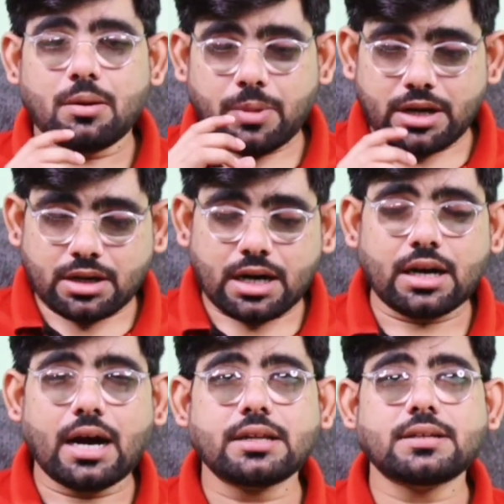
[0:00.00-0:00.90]
पैन कार्ड
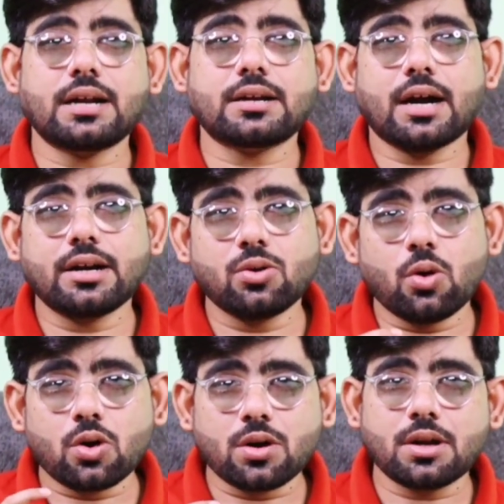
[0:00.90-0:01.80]
आधार कार्ड
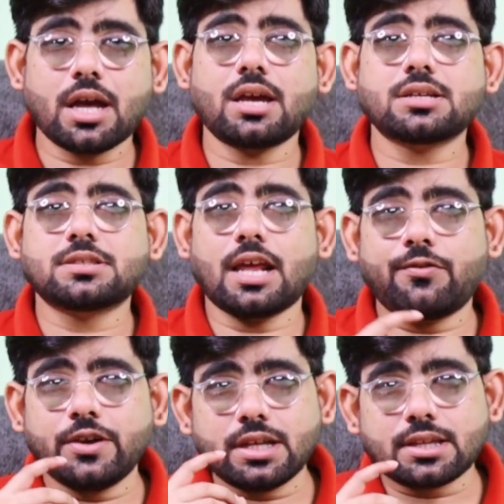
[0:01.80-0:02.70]
और एक
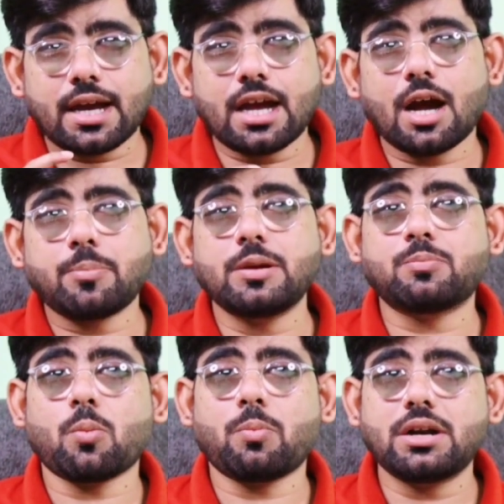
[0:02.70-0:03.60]
सेल्फी देता है अपनी
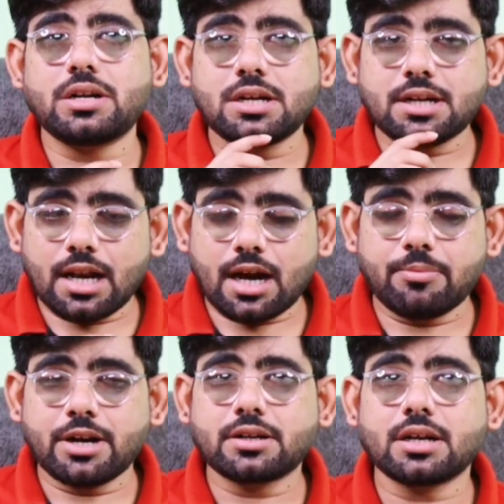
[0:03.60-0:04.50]
प्रॉपर डिटेल
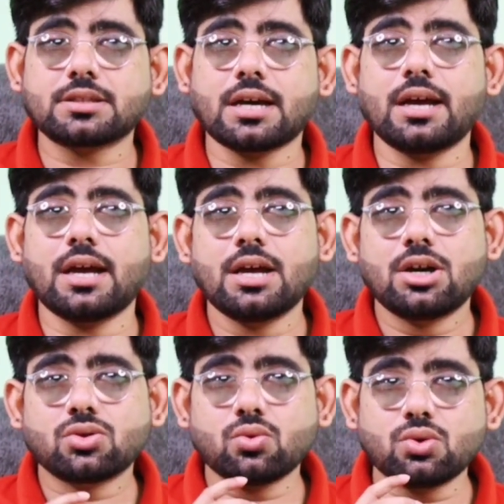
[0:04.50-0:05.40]
अपडेट करता है
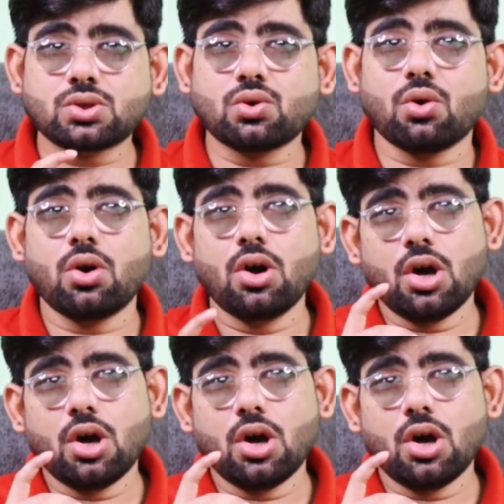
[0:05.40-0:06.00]
तो उसको